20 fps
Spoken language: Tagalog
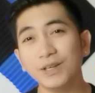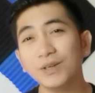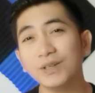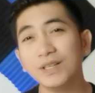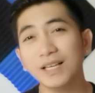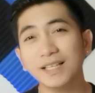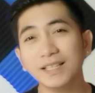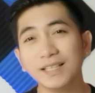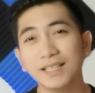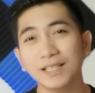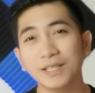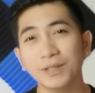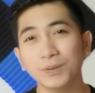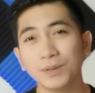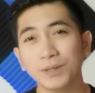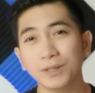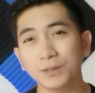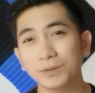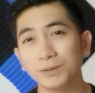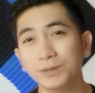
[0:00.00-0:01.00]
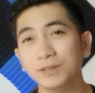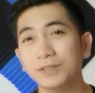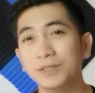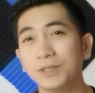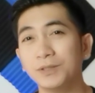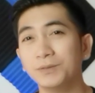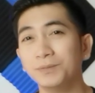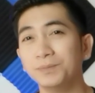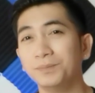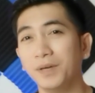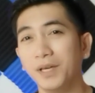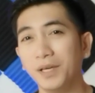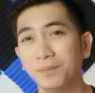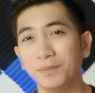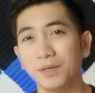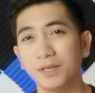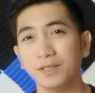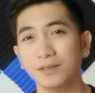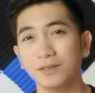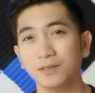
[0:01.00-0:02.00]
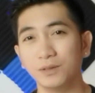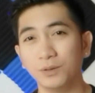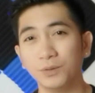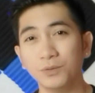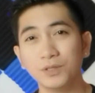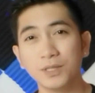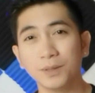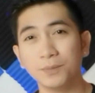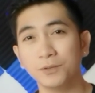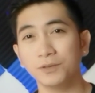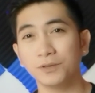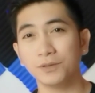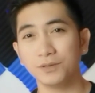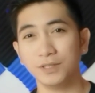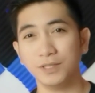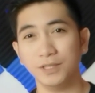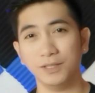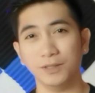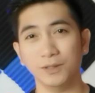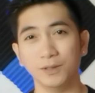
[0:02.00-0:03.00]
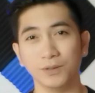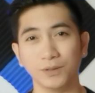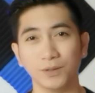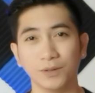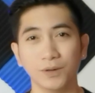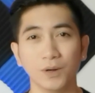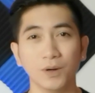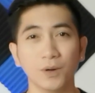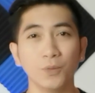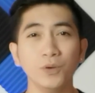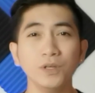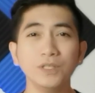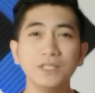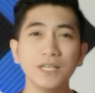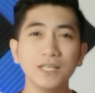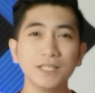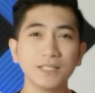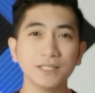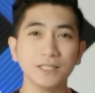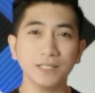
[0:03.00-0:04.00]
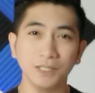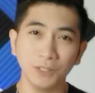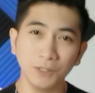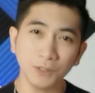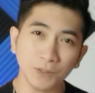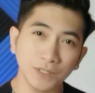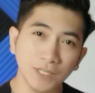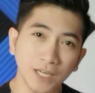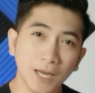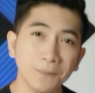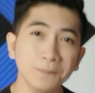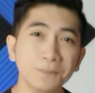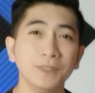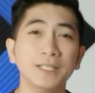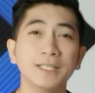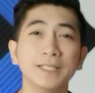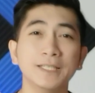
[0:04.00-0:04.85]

Yun ang ginawa kong down payment dun sa motorsiklo ko. Which is, yun ang